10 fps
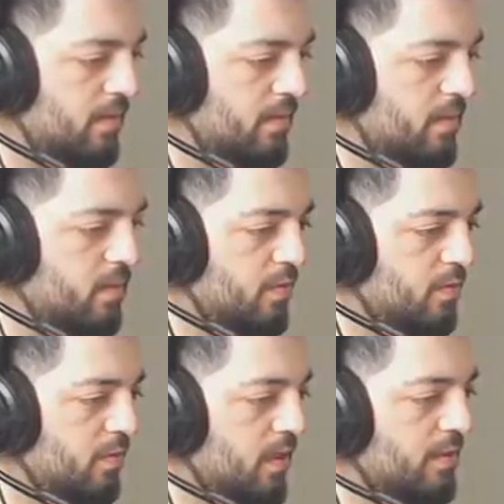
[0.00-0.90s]

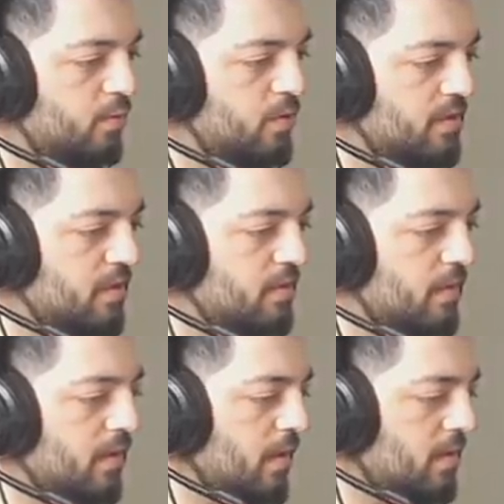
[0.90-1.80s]
M24 mü? Kar 98
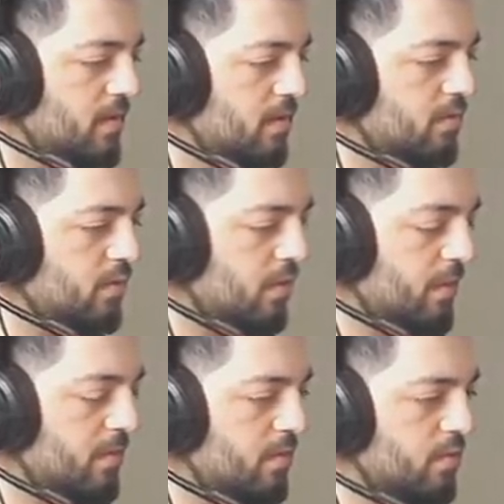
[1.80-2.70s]
var ya. Sıkıntı
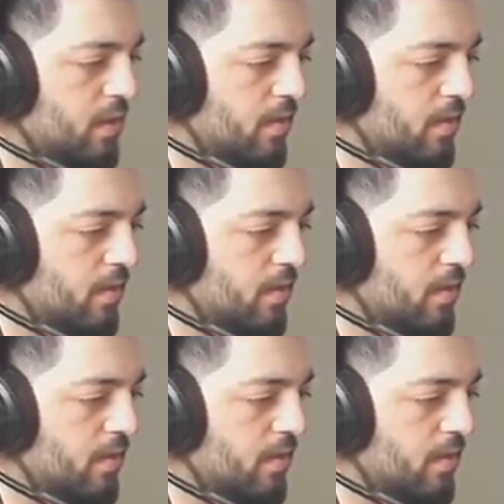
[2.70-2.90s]
yok. Benimki